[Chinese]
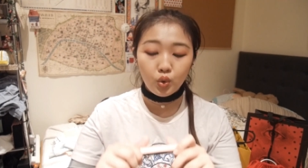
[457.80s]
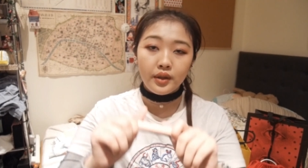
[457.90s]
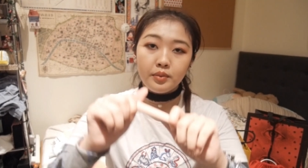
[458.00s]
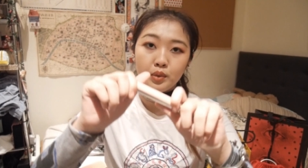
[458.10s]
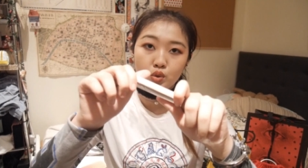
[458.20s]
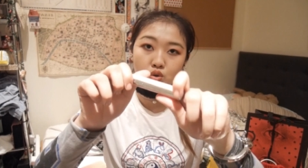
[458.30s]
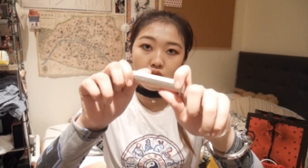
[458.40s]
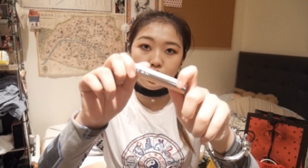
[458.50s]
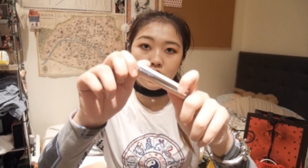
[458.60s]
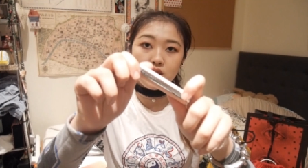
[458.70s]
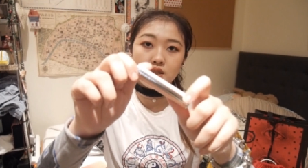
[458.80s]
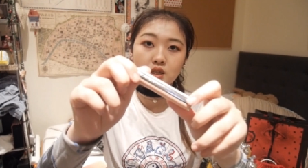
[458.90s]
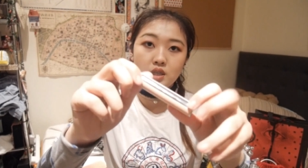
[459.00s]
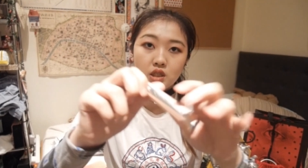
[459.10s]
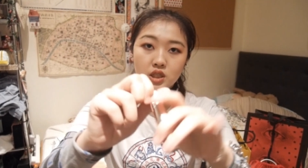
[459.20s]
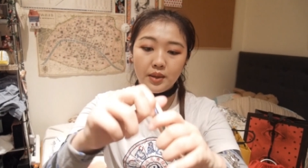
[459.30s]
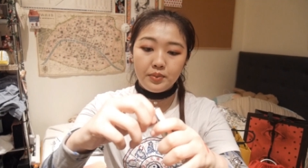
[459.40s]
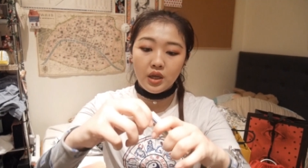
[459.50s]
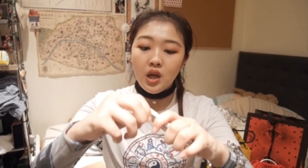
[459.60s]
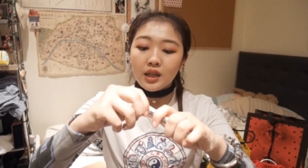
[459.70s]
对，没有错，就是这样子的一个
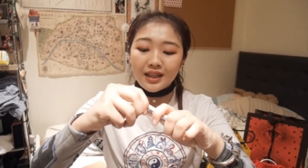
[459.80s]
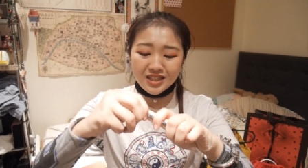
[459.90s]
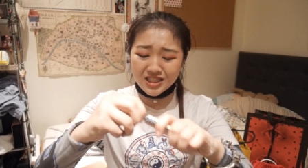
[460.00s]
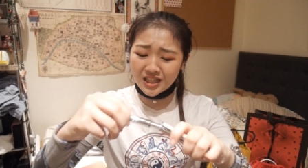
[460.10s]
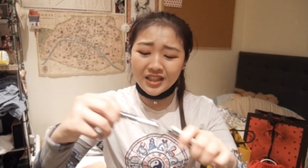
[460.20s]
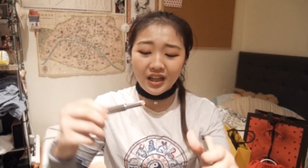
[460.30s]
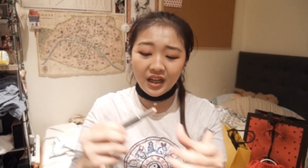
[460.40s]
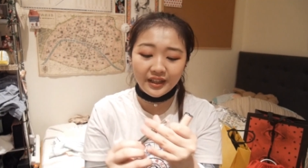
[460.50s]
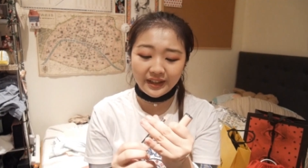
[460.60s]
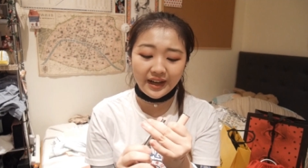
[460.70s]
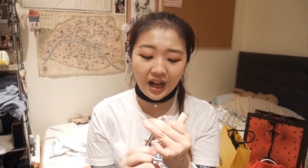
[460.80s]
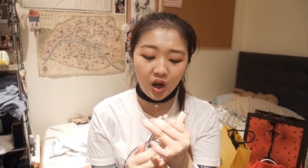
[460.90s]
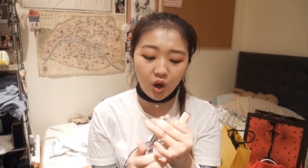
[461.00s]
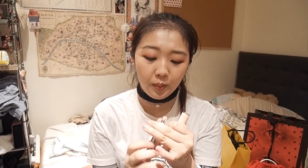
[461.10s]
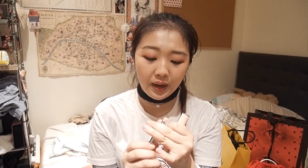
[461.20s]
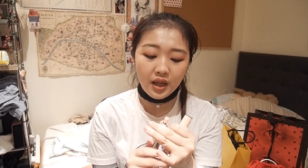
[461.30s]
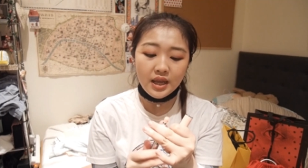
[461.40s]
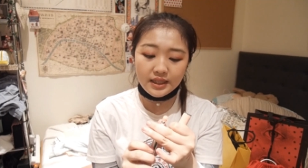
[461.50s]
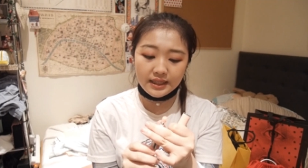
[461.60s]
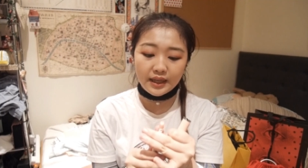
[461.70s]
产品，它真的很干，好吗？
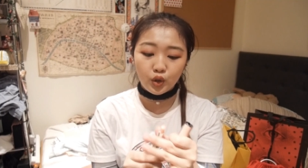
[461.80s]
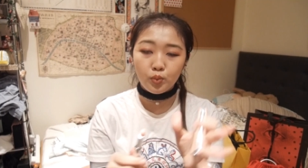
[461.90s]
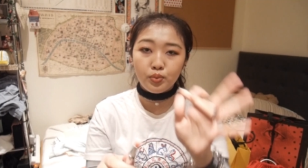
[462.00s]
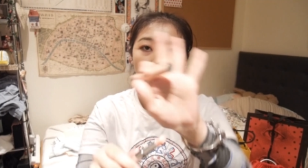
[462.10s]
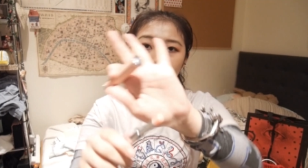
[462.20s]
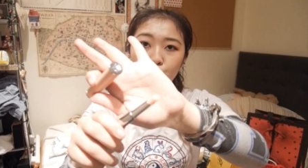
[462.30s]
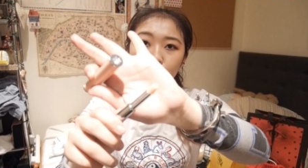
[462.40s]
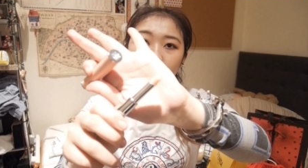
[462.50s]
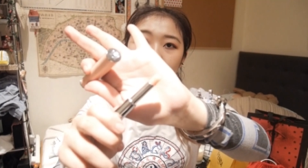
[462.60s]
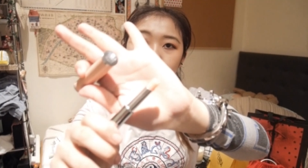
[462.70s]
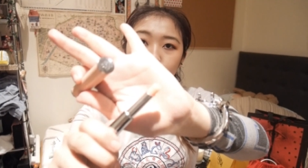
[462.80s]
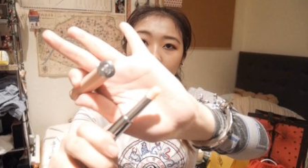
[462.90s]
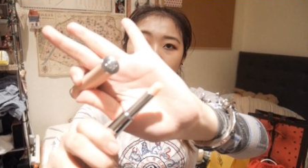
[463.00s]
一点都不好用，就